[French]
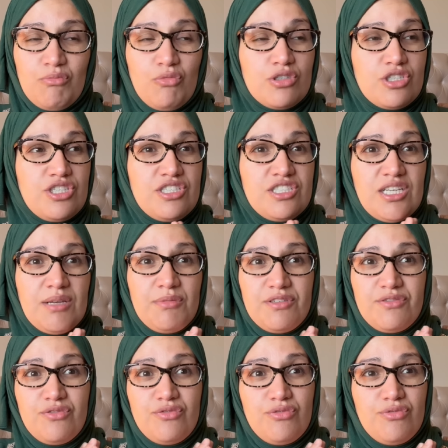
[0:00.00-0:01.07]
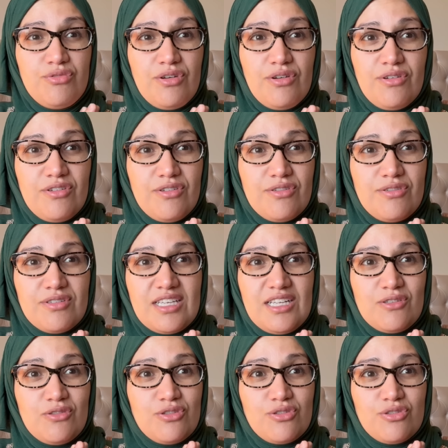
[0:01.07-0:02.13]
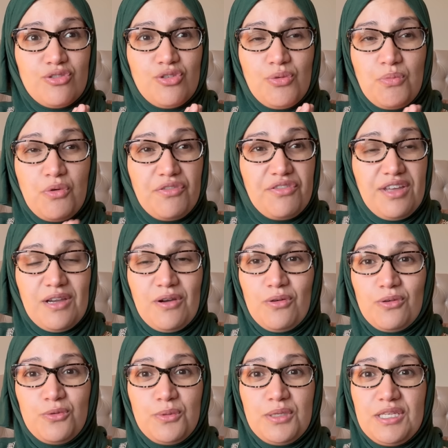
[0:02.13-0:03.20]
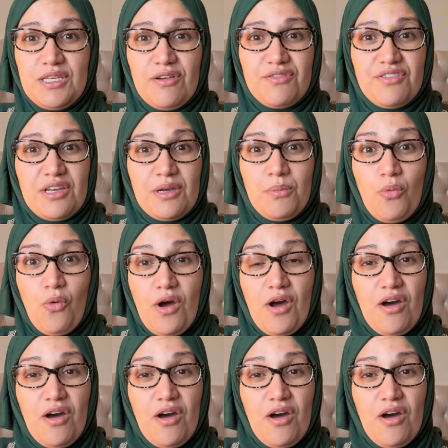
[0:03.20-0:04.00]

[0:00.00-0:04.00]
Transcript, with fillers: Moi, j'ai jamais vu euh, quelque chose de mauvais en lui, envers moi,